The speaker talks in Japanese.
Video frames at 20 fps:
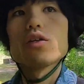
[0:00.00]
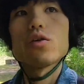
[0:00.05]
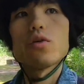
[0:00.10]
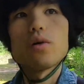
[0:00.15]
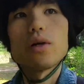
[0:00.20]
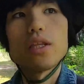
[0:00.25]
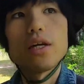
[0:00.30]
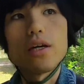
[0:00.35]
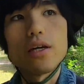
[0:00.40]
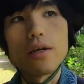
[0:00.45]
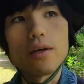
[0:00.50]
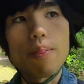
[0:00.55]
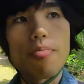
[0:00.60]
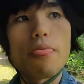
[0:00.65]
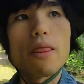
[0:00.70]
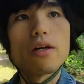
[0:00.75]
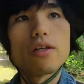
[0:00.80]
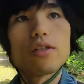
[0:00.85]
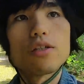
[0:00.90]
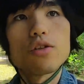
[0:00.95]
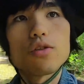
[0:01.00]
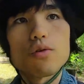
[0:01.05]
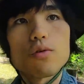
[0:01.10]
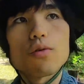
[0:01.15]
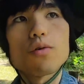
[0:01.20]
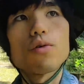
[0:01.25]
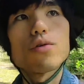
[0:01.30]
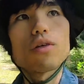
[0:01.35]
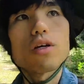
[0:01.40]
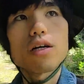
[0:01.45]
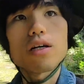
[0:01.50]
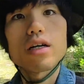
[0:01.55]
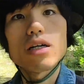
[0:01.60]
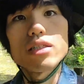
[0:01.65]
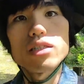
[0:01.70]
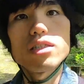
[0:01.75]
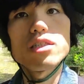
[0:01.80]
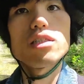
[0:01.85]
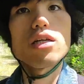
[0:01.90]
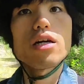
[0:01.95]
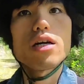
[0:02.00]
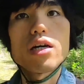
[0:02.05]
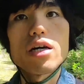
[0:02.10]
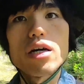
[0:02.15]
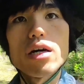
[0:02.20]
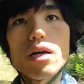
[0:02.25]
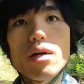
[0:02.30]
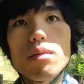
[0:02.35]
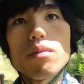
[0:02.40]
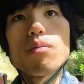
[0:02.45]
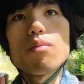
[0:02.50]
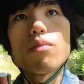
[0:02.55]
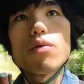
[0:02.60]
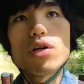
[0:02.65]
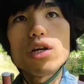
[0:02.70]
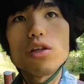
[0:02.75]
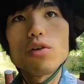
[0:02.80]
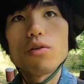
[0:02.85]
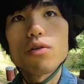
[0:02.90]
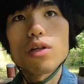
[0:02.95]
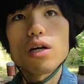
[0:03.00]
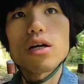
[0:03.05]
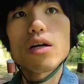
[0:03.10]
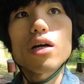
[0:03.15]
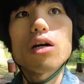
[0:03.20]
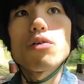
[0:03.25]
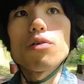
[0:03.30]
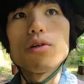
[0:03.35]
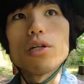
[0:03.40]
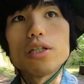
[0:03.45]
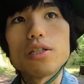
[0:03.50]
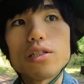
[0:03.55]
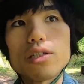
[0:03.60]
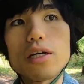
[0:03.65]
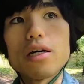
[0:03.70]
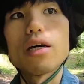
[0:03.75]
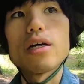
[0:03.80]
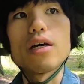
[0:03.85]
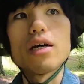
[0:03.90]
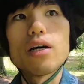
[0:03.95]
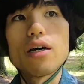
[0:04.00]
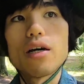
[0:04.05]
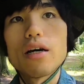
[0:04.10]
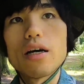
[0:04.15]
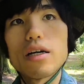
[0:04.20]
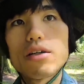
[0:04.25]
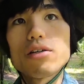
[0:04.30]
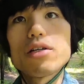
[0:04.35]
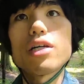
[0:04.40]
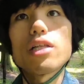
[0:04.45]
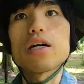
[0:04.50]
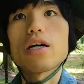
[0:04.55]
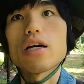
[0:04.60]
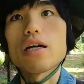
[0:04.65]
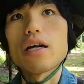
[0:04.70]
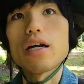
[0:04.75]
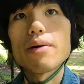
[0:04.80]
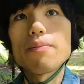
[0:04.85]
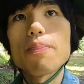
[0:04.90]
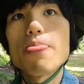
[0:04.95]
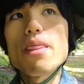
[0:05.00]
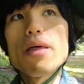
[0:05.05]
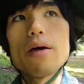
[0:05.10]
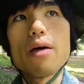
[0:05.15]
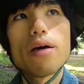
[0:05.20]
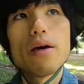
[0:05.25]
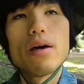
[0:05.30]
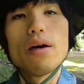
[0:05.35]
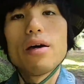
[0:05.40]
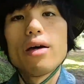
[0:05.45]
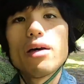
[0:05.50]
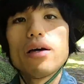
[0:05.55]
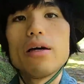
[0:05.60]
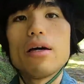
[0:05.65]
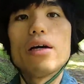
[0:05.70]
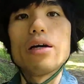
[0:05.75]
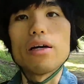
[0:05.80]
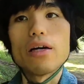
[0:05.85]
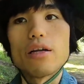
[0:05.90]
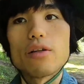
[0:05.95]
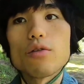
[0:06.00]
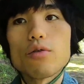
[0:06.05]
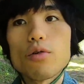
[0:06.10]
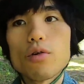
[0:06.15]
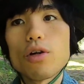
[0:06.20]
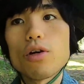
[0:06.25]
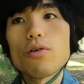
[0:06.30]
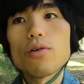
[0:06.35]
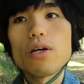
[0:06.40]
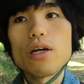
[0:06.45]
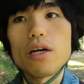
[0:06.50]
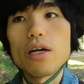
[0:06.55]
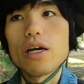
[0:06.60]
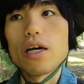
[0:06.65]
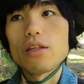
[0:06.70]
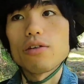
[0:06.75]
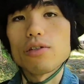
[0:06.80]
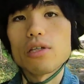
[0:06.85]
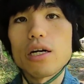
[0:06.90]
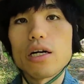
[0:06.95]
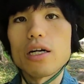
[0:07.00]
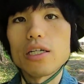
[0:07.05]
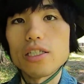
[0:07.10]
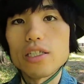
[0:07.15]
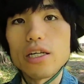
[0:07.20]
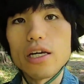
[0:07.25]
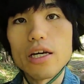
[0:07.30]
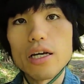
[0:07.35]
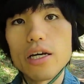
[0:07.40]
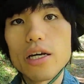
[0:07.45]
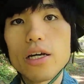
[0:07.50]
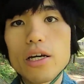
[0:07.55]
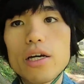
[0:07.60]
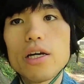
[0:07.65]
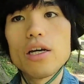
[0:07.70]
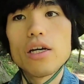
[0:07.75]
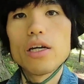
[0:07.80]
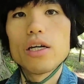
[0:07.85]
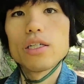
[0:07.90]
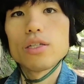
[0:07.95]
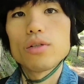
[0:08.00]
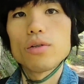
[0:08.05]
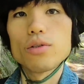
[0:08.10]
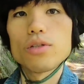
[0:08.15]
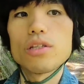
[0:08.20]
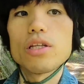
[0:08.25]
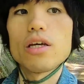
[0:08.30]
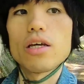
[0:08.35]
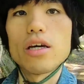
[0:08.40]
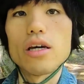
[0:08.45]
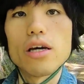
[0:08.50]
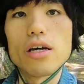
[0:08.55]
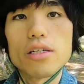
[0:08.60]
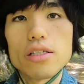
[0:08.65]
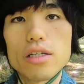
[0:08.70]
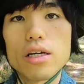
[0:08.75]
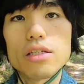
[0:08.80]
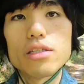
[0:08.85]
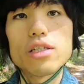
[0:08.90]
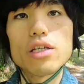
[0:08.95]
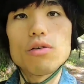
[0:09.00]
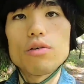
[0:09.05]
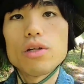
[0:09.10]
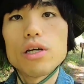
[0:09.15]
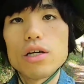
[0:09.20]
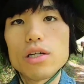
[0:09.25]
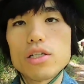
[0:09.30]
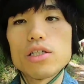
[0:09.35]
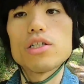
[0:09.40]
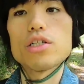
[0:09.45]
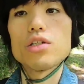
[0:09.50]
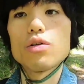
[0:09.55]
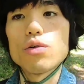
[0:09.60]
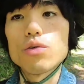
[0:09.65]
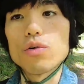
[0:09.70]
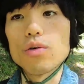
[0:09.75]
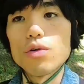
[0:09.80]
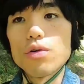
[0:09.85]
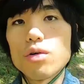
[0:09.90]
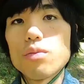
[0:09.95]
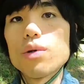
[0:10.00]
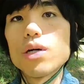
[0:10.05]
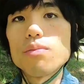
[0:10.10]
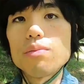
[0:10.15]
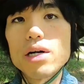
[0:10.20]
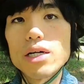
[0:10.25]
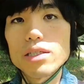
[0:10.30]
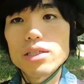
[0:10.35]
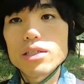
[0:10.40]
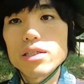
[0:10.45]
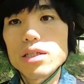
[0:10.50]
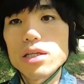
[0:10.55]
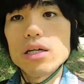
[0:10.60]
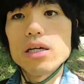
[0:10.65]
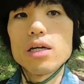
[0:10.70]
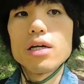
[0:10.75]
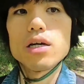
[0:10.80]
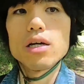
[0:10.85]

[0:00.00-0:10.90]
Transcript: 今日はね、ちょっとこんな感じで森の中をですね、歩きながら、えー、と鳥をね、えー、と探して、そして撮影をね、しようと思います。